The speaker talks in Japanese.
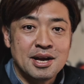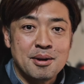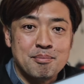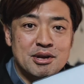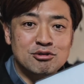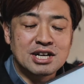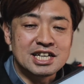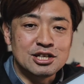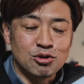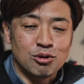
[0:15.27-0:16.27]

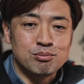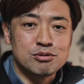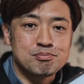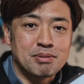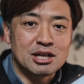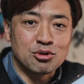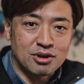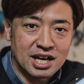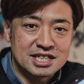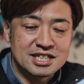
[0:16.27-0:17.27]
メルカリの物販と
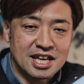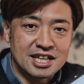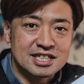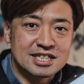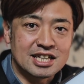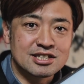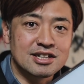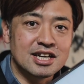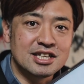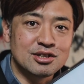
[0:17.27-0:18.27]
かして撮
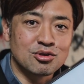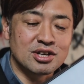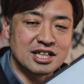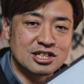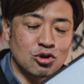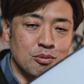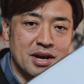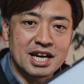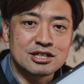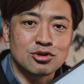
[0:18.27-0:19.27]
影の時に照明
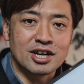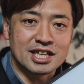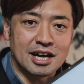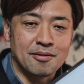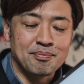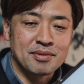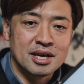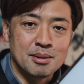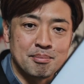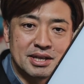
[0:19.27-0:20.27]
が必要な方、
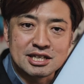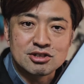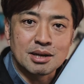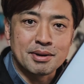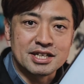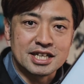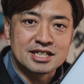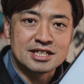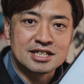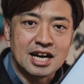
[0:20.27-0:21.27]
めちゃくちゃ便利で
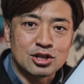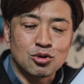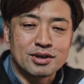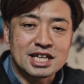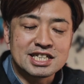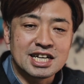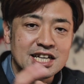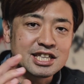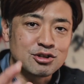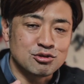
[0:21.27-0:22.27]
す。あと私がやっ
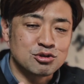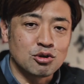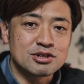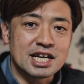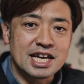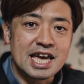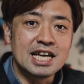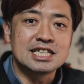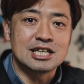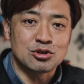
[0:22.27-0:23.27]
てる不動産
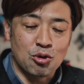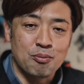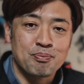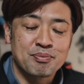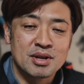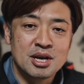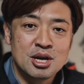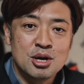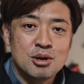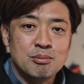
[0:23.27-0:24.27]
エージェント。
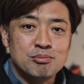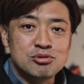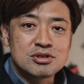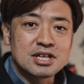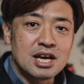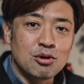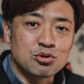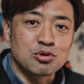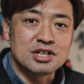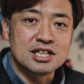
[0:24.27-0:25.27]
物件を
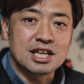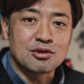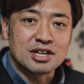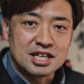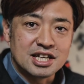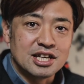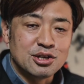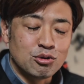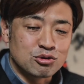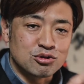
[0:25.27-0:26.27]
取りに行った時に
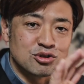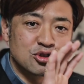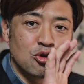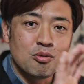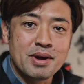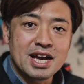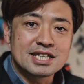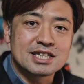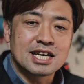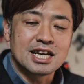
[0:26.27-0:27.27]
よく照明が
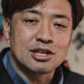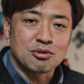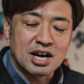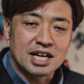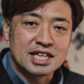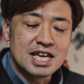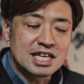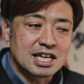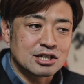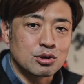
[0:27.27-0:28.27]
つかないとか、電
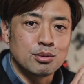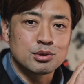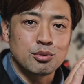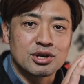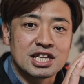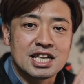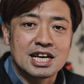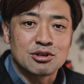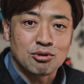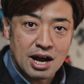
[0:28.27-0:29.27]
気がそもそも来てな
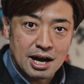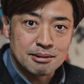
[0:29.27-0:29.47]
いとか、